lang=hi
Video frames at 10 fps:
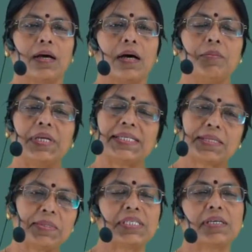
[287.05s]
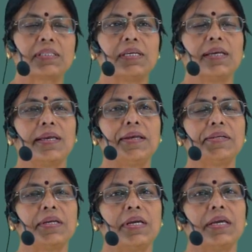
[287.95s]
हम ये समझ सकते हैं
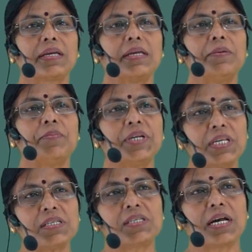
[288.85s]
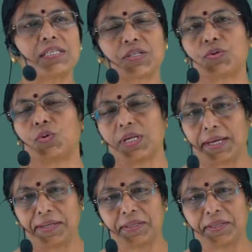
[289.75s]
कि ब्रिटिश शासकों ने